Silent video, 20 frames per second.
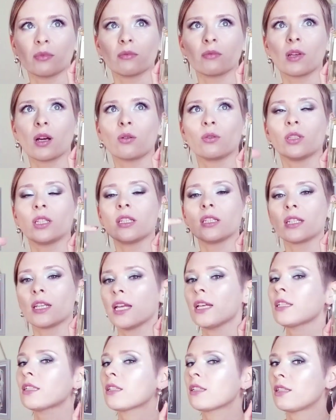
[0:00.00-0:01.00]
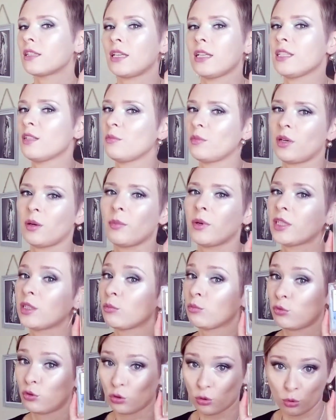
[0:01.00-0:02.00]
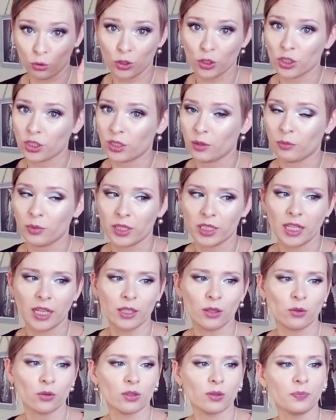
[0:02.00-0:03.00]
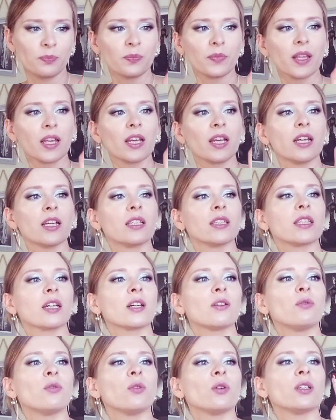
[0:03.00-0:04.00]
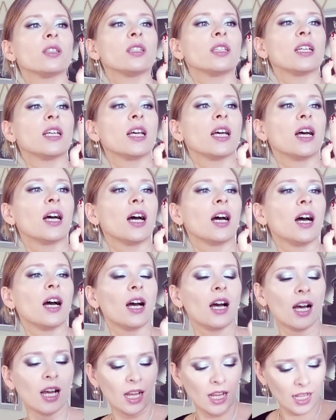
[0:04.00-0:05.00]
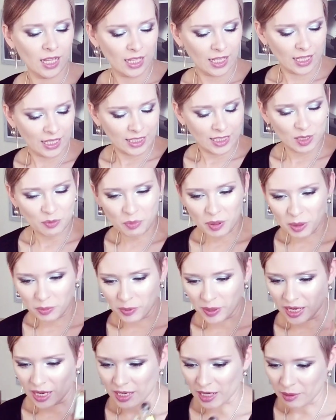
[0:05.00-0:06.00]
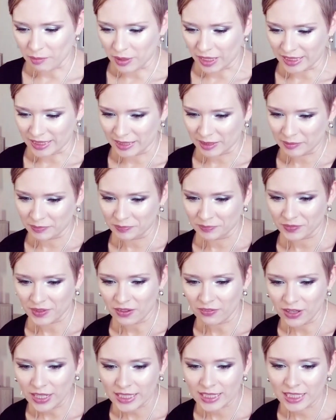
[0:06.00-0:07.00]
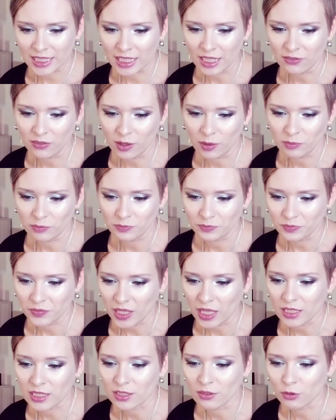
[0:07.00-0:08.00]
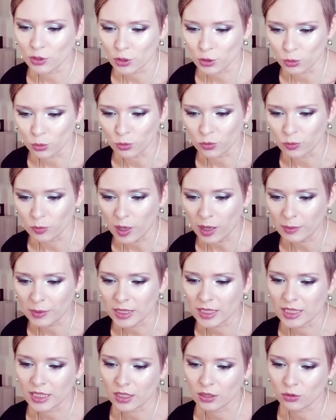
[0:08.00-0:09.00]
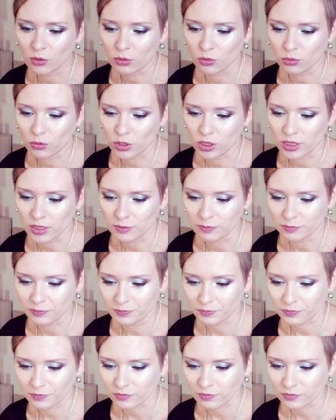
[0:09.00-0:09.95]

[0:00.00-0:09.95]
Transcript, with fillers: какой-то интересности этим ароматам точно придает. Так вот, Теперь про аромат. Давайте я вам освежу в памяти, кто уже